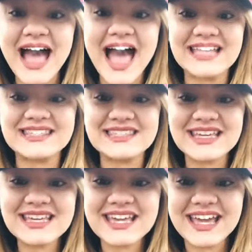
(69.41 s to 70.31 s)

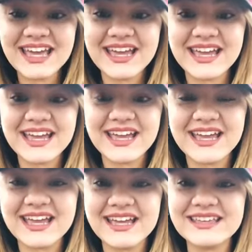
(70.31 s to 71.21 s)
así que,
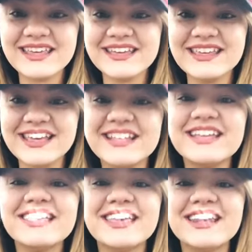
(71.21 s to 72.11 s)
¿quién quiere?
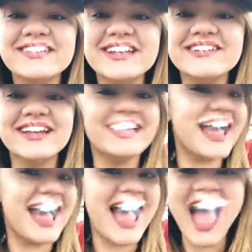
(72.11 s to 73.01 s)
¿Quién quiere? Mira, mira, mira.